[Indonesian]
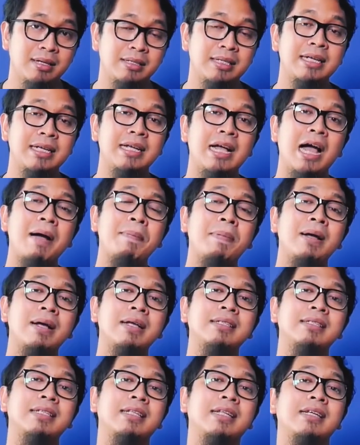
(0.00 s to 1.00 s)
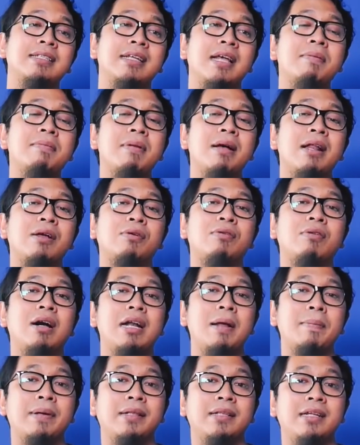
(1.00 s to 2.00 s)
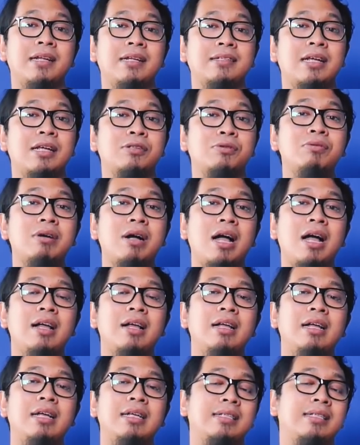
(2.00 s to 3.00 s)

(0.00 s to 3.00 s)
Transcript: Sehingga apa? Setiap saya melakukan apa yang tidak saya suka,